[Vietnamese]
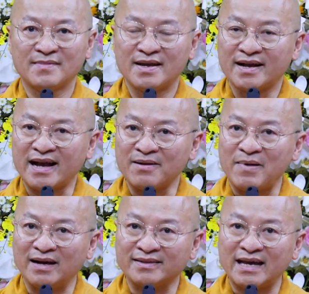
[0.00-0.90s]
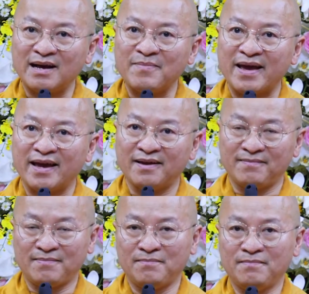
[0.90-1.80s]
Các bậc cha mẹ
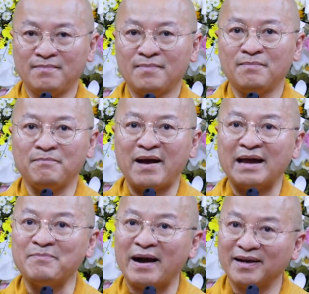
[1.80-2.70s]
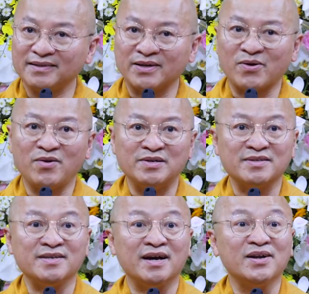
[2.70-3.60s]
may mắn thì có được
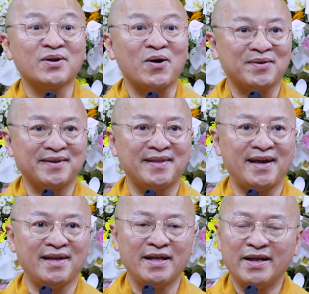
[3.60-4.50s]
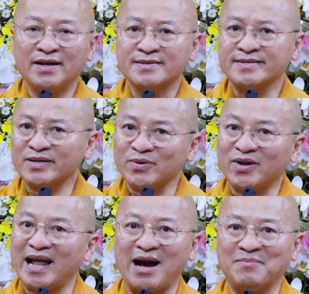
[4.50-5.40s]
những đứa con như thế. Sức của nó
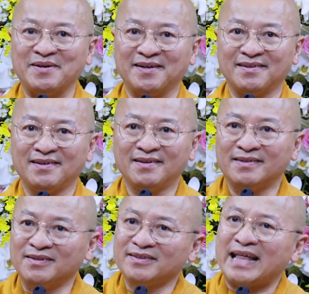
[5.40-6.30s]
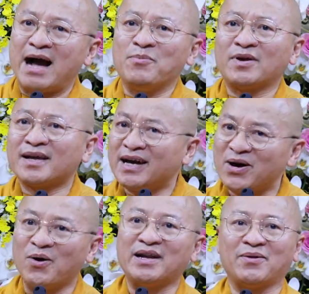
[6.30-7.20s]
là không được, thì nó tạo một cái cơ
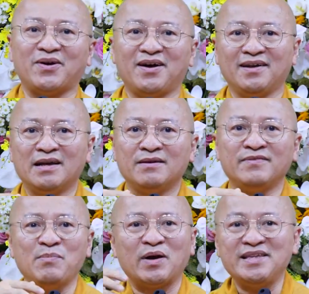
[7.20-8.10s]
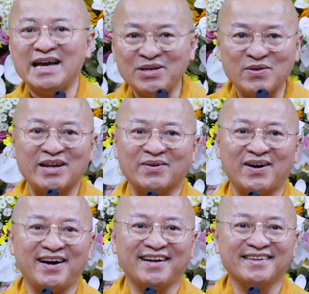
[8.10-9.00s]
hội nào đó, với một cái nhân duyên nào
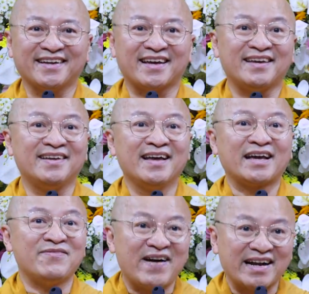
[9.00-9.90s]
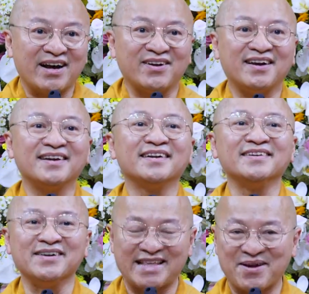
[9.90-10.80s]
đó, thì cái, cái vấn nào đó
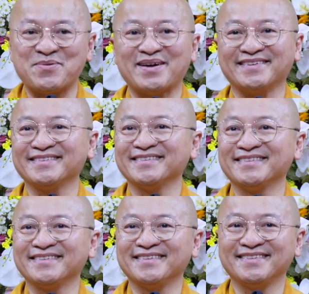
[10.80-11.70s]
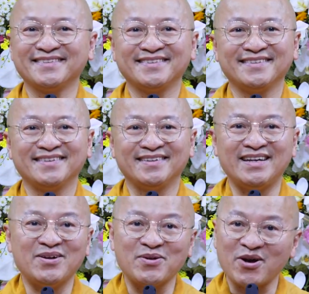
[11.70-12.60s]
được giải quyết.
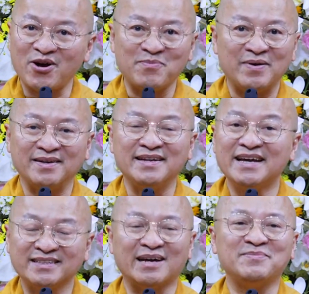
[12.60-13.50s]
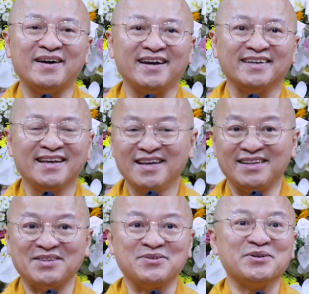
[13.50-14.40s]
Nếu nó không bị điên tạm thời thì
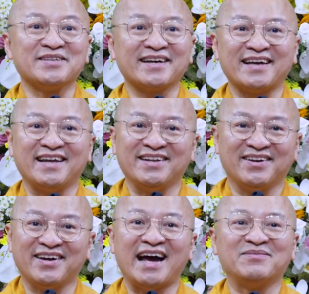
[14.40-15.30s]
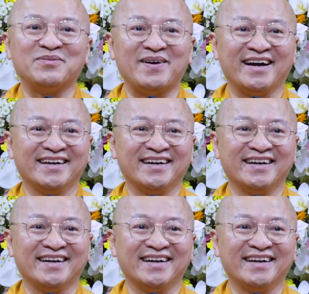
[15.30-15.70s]
chưa chắc gia đình đó được hạnh phúc hơn.